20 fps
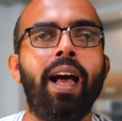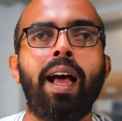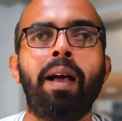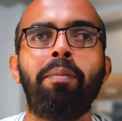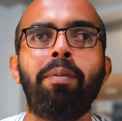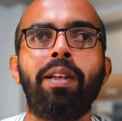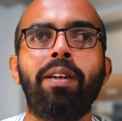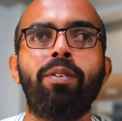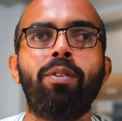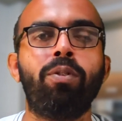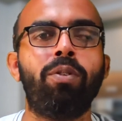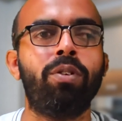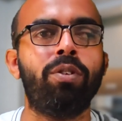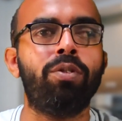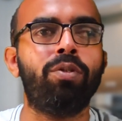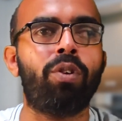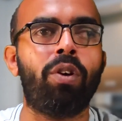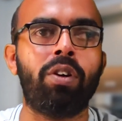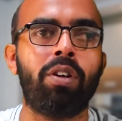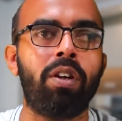আমার কখনো
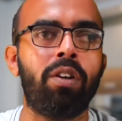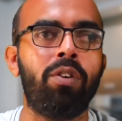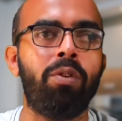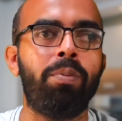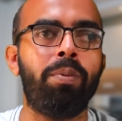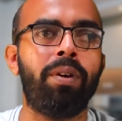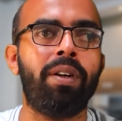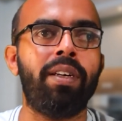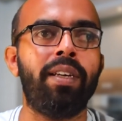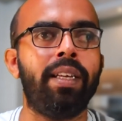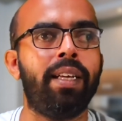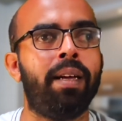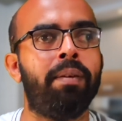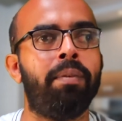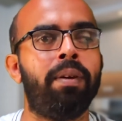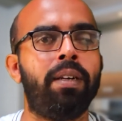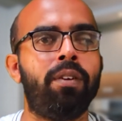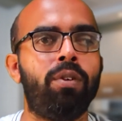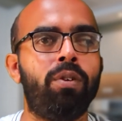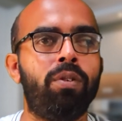দরকারও পড়ে নেই
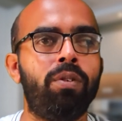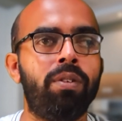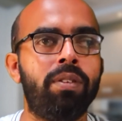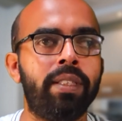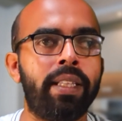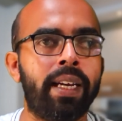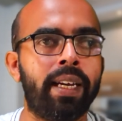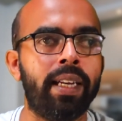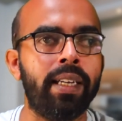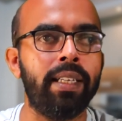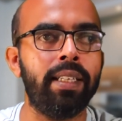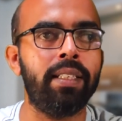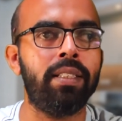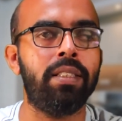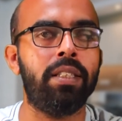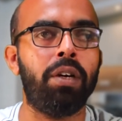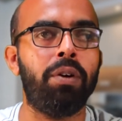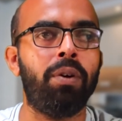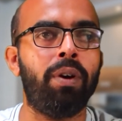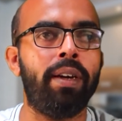আমার কখনো দেখার
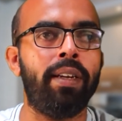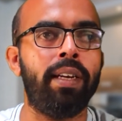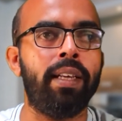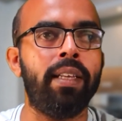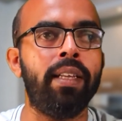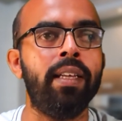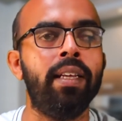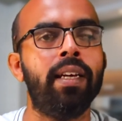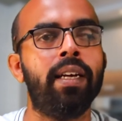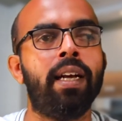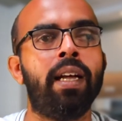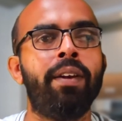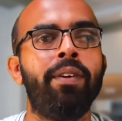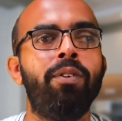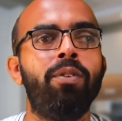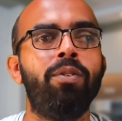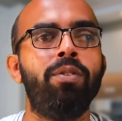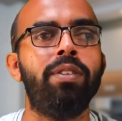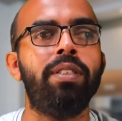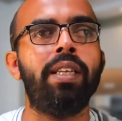ইচ্ছাও হয় নাই কারণ
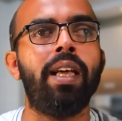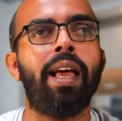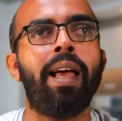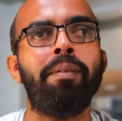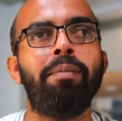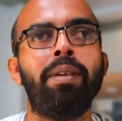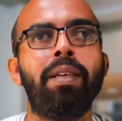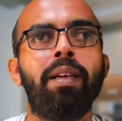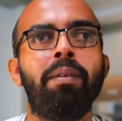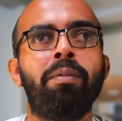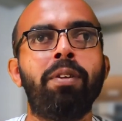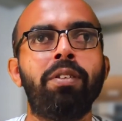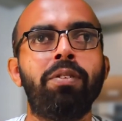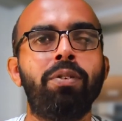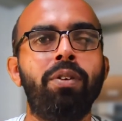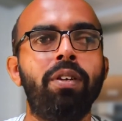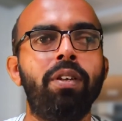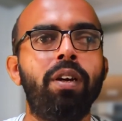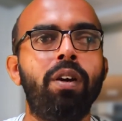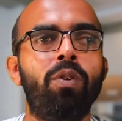হচ্ছে আমি আমার
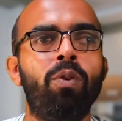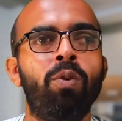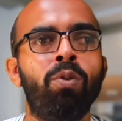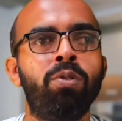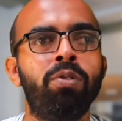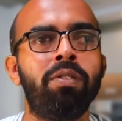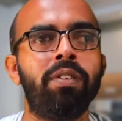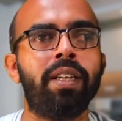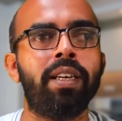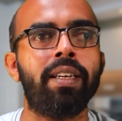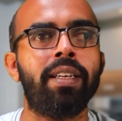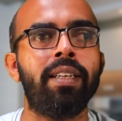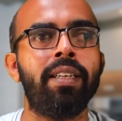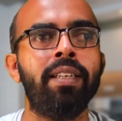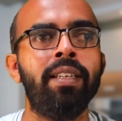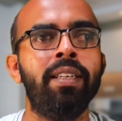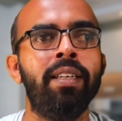শরীরের ওজনটাকে